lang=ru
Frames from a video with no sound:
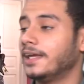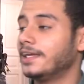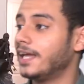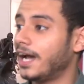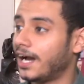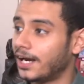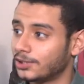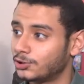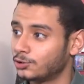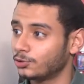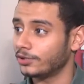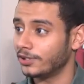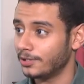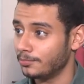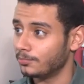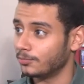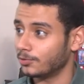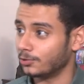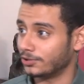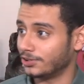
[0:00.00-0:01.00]
Я хочу
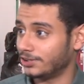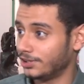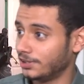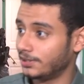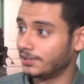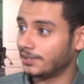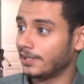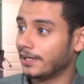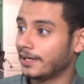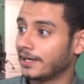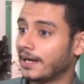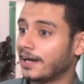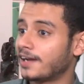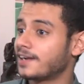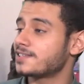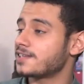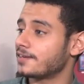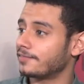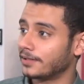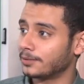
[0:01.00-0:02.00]
им учить как
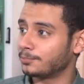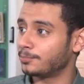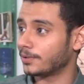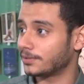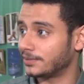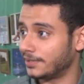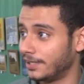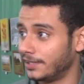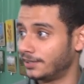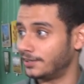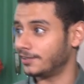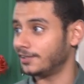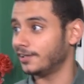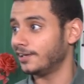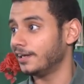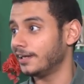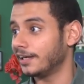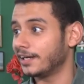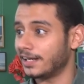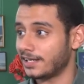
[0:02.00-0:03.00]
рисовать портрет.
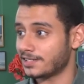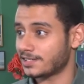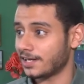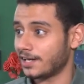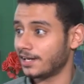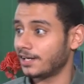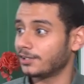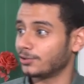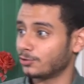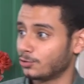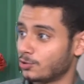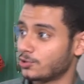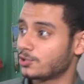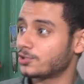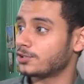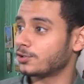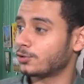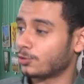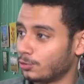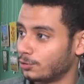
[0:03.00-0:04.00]
Глаза, нос,
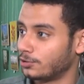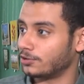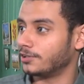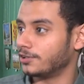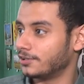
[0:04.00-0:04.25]
рот.